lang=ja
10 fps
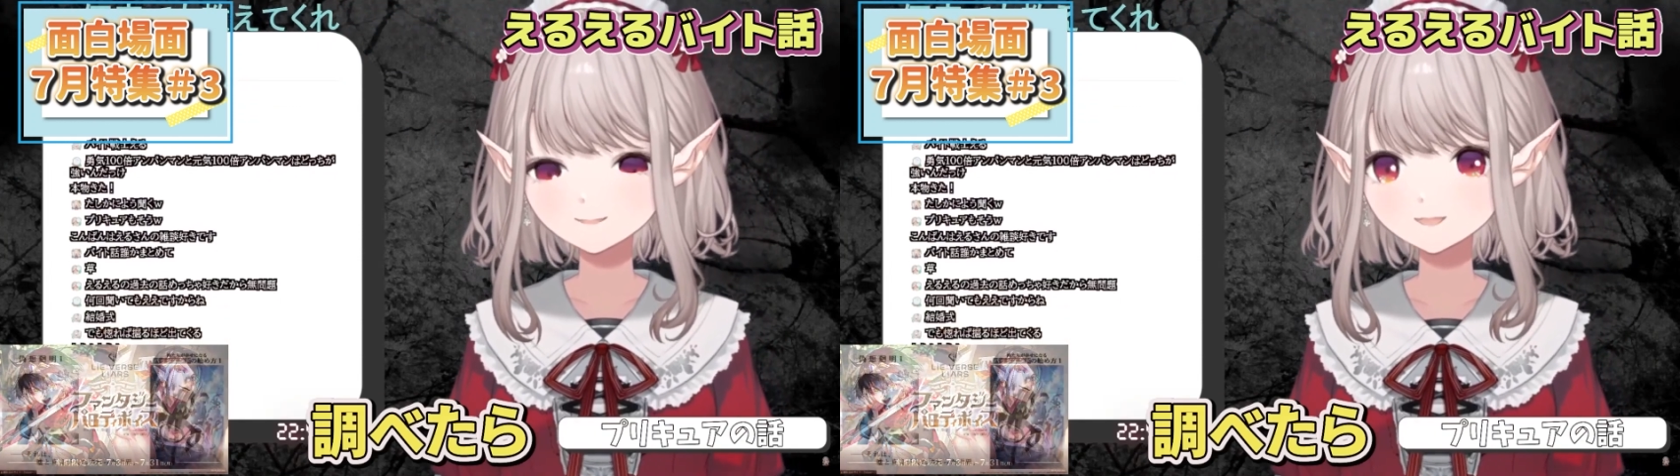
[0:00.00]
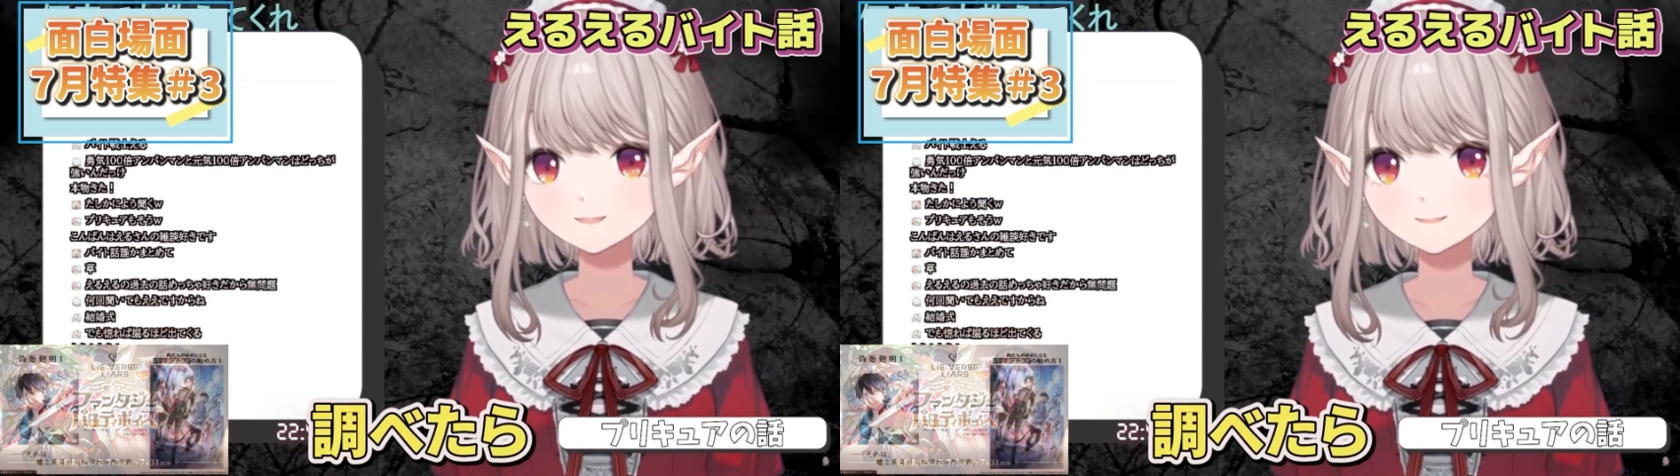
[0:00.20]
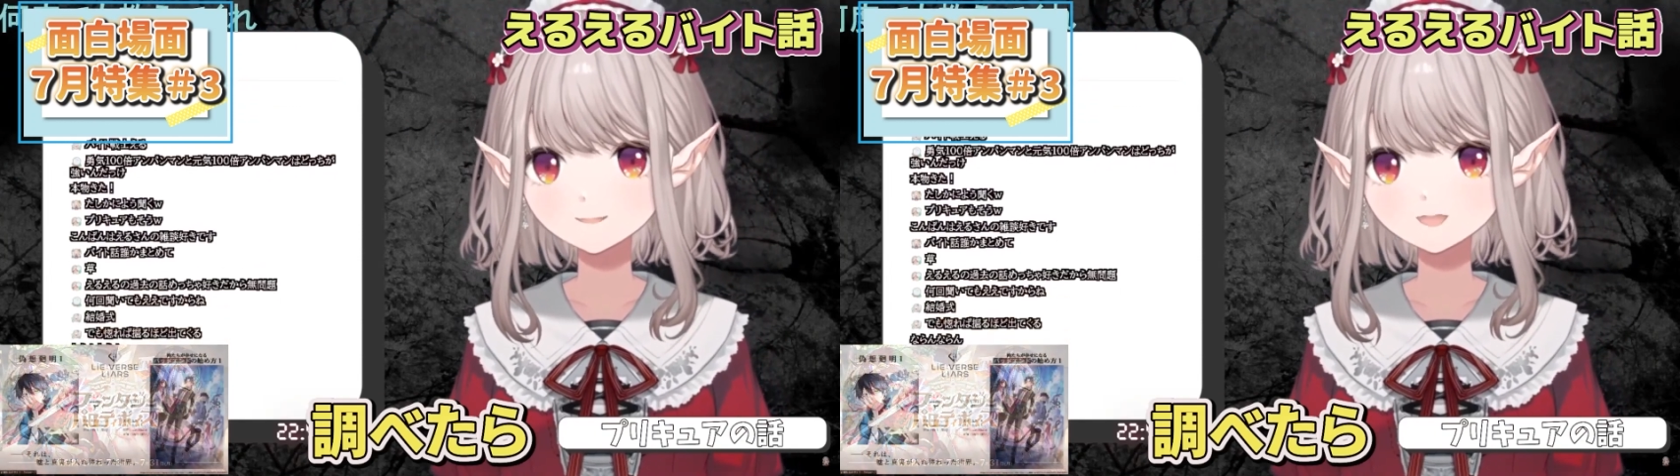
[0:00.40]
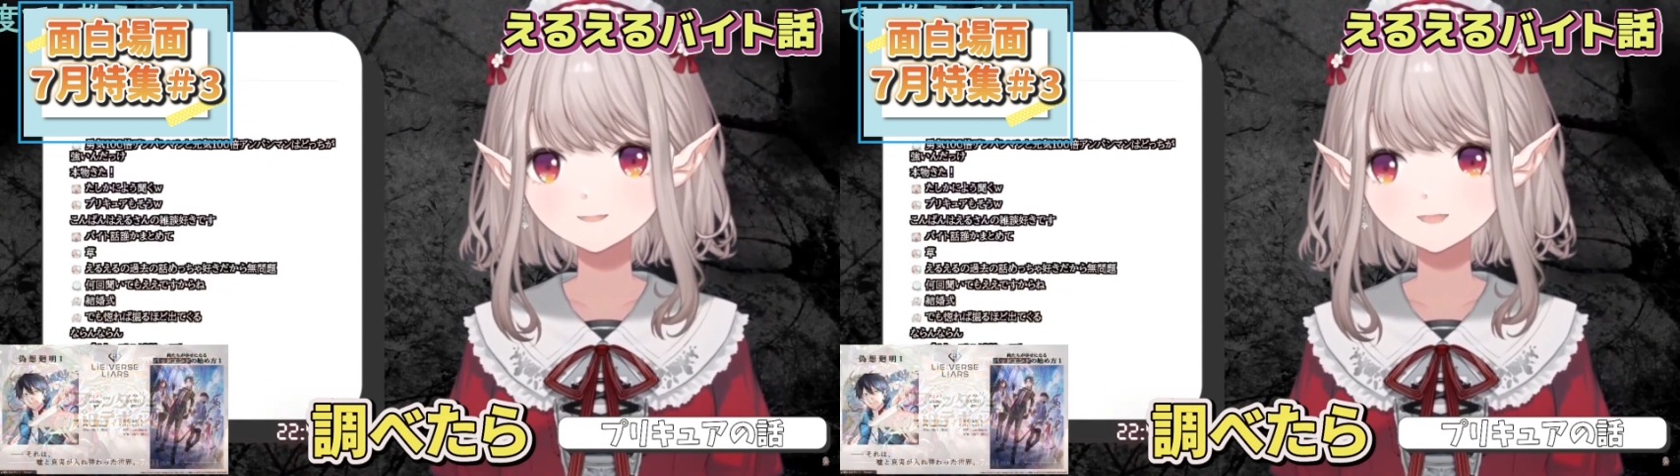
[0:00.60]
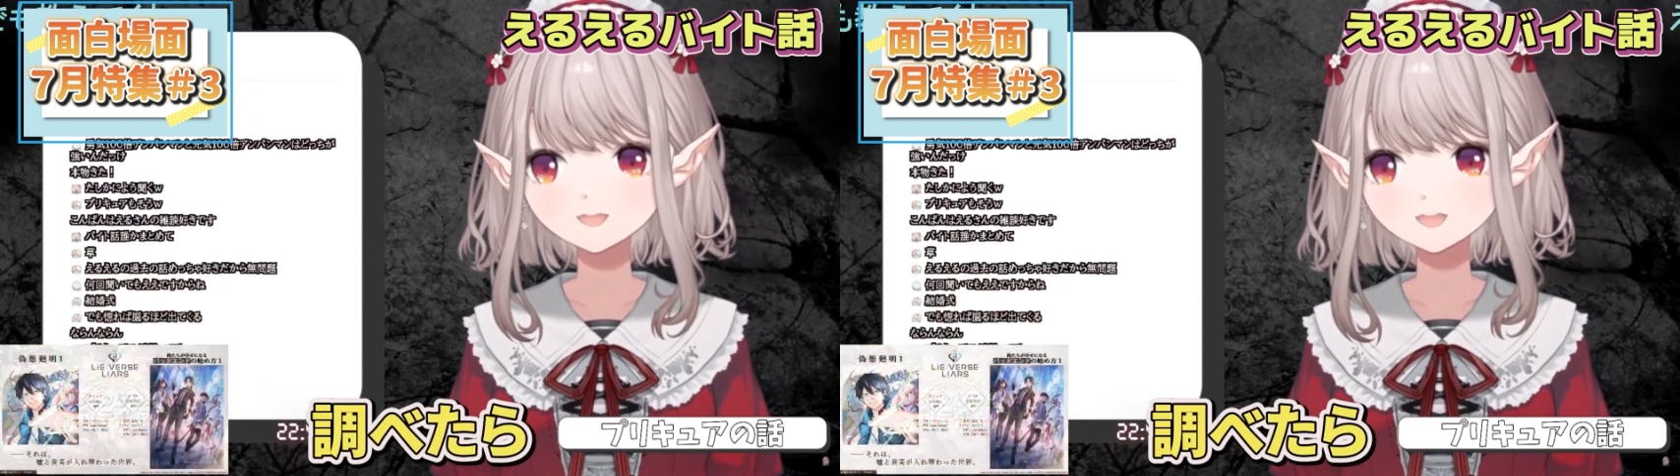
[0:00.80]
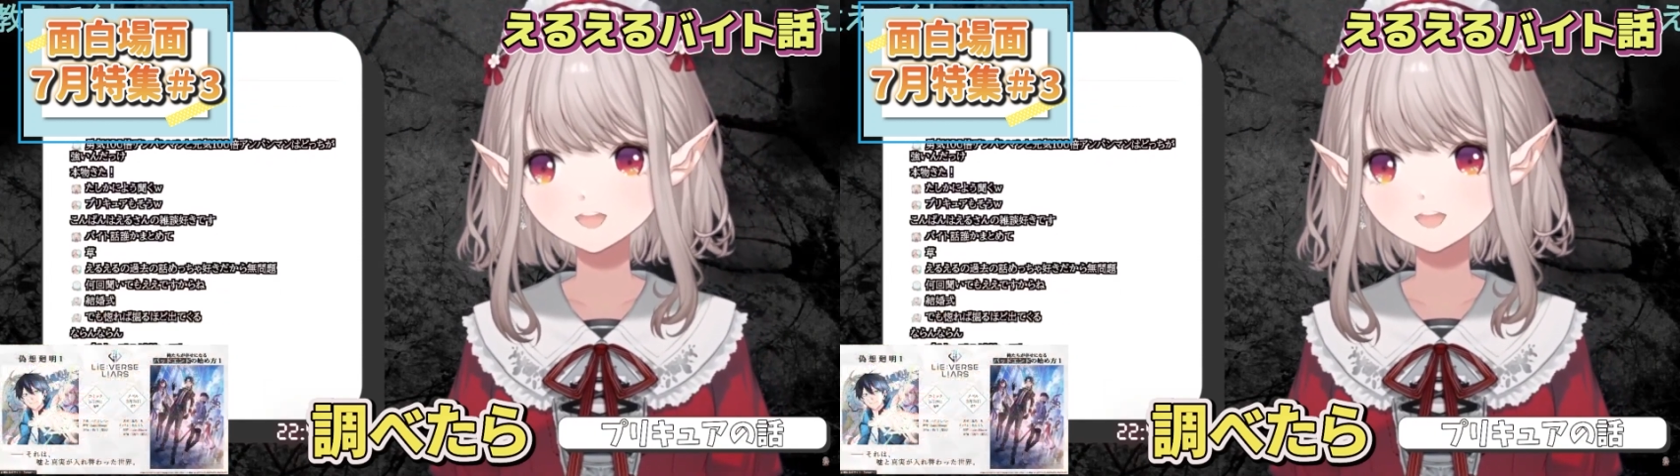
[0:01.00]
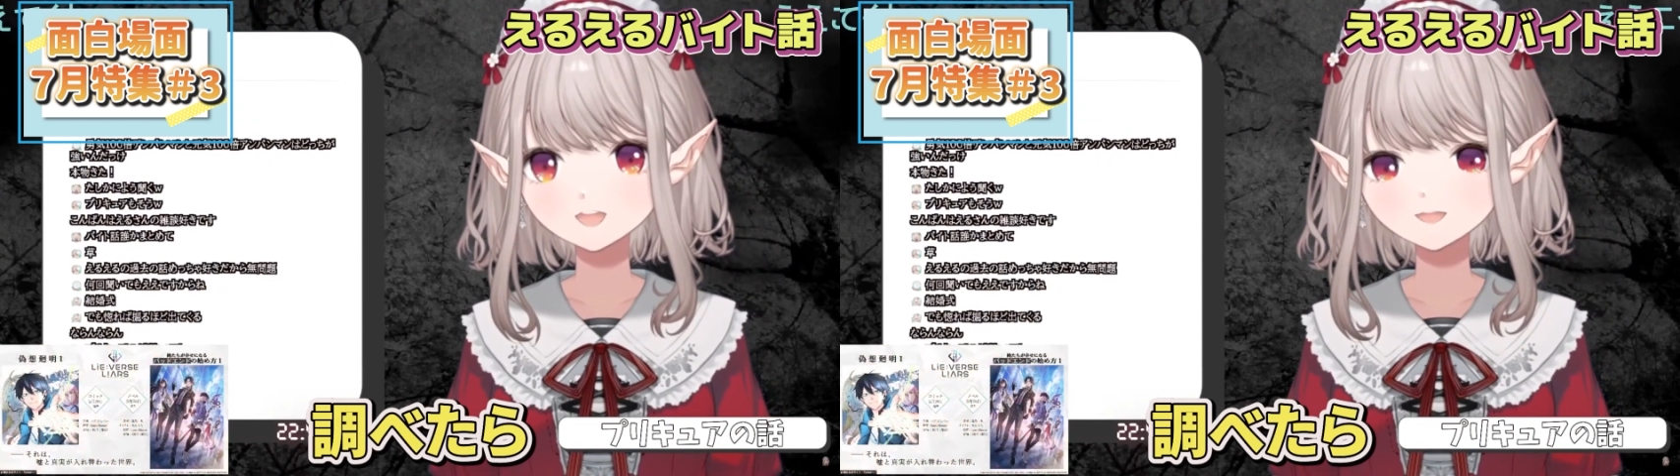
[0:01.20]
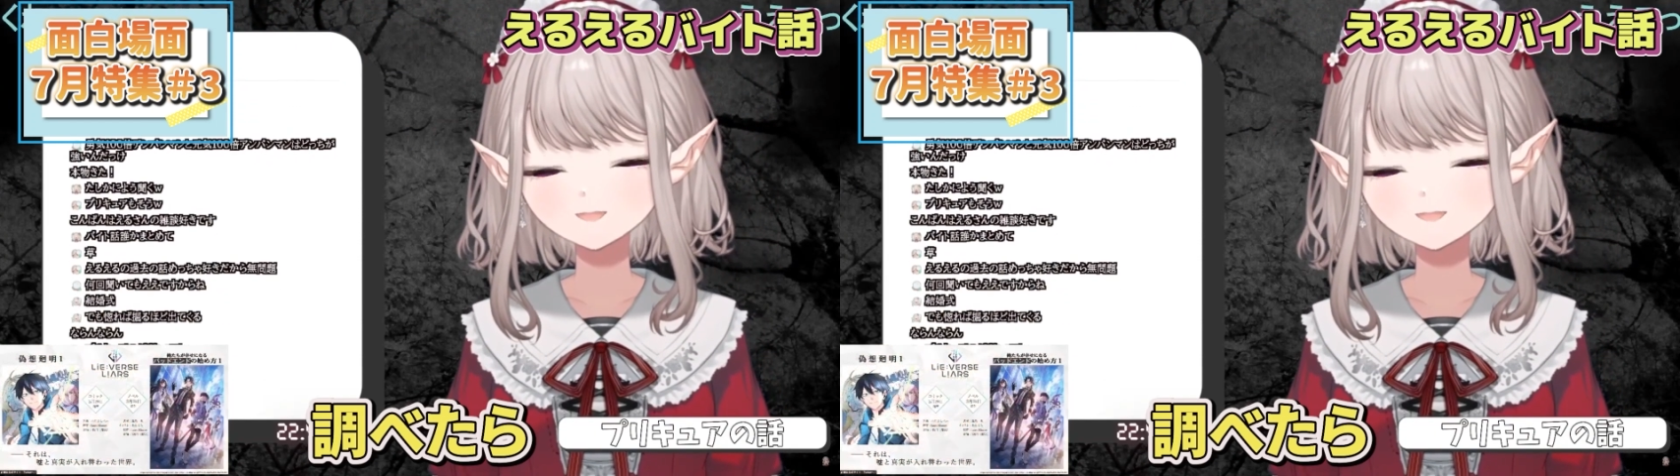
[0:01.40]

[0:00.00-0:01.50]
あの調べたら